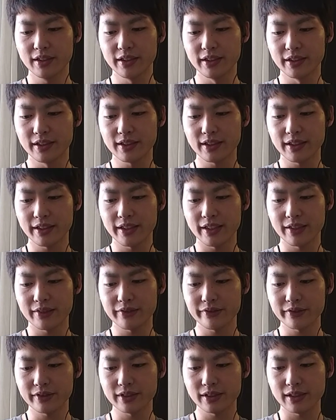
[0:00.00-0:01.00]
一体
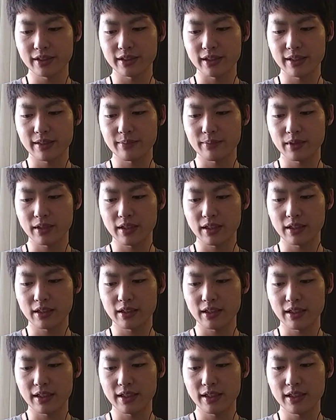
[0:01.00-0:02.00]
暗号通貨全
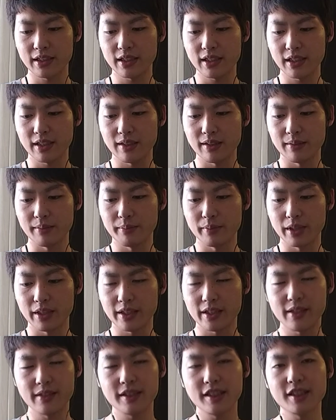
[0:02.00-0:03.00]
体でまあ
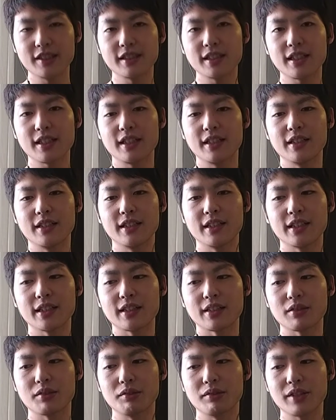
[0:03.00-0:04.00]
現実世界に何
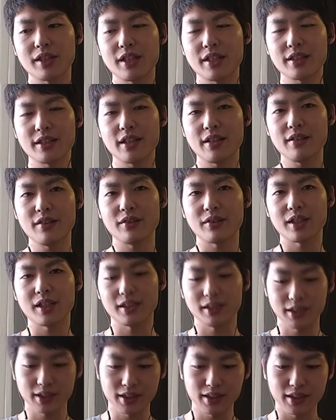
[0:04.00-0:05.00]
か貢献しているの
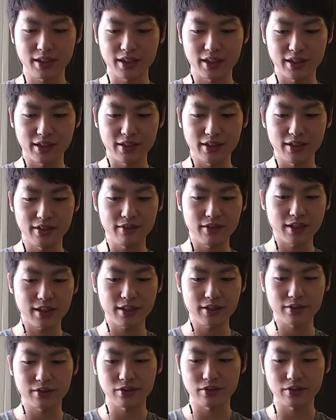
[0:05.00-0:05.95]
かって言われる